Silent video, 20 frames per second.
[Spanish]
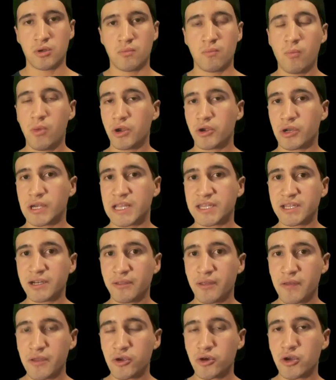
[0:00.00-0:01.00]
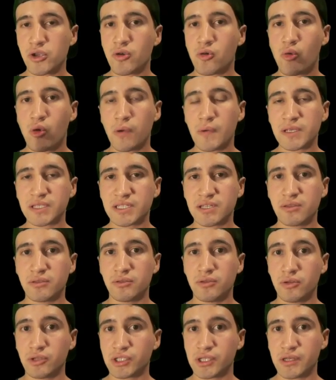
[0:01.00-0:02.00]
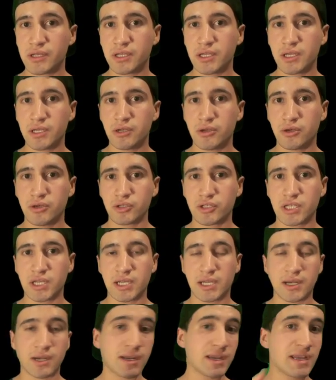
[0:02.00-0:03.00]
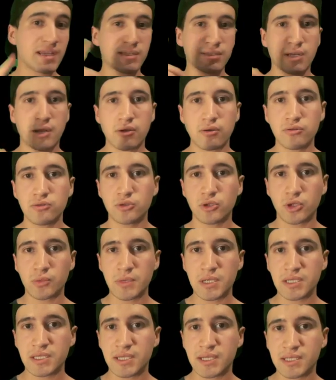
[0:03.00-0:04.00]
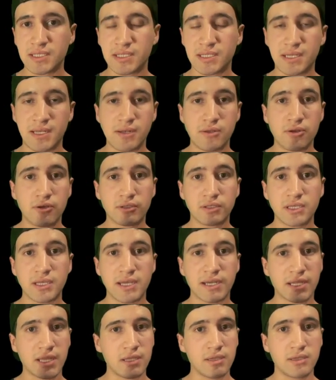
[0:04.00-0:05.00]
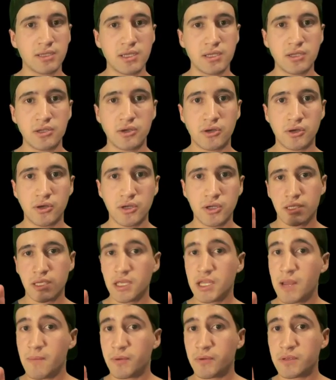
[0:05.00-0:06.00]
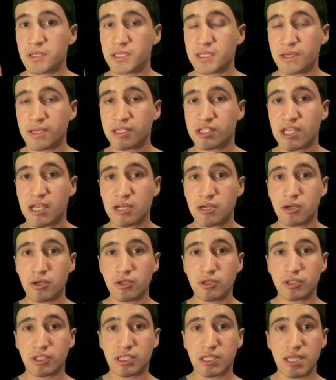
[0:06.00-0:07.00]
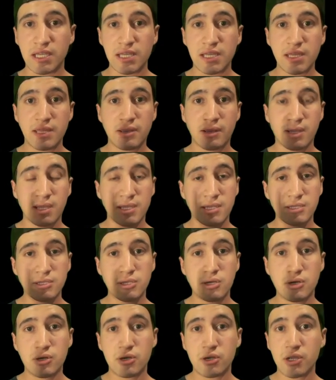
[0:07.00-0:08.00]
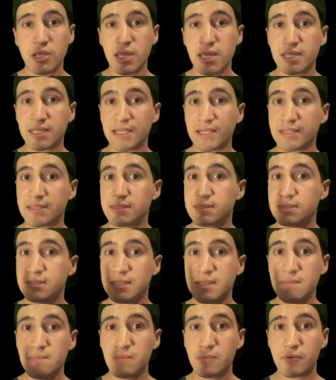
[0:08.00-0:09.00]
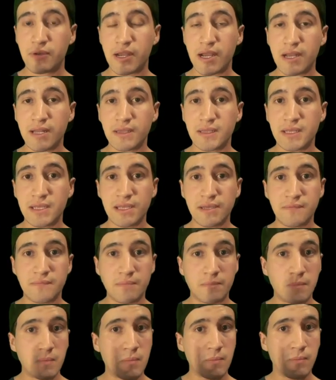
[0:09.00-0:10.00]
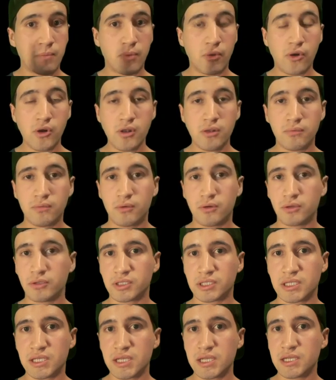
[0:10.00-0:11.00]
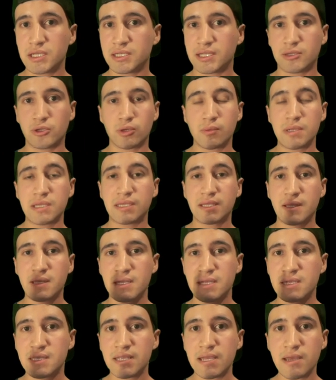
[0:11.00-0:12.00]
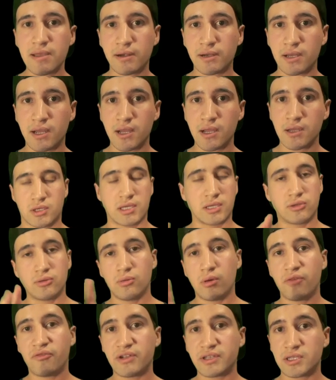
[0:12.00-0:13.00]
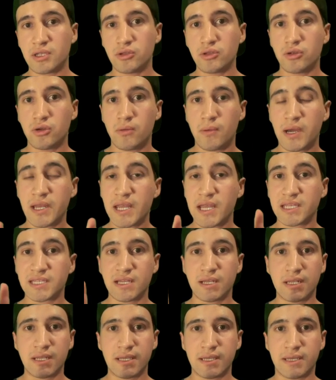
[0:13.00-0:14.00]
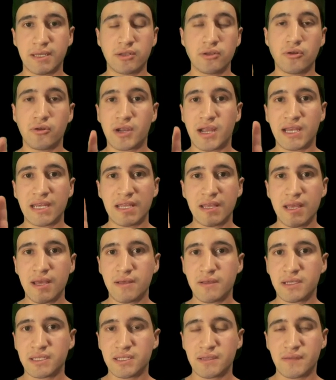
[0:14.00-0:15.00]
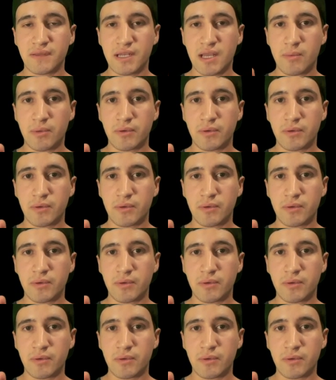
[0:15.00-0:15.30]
Bueno, en la tarde de hoy, jueves 12 de enero, se registraron tormentas en el norte argentino y en la provincia de Chaco se registró esta temporal de polvo, esta tormenta de tierra que estuvo afectando a varias eh, localidades de la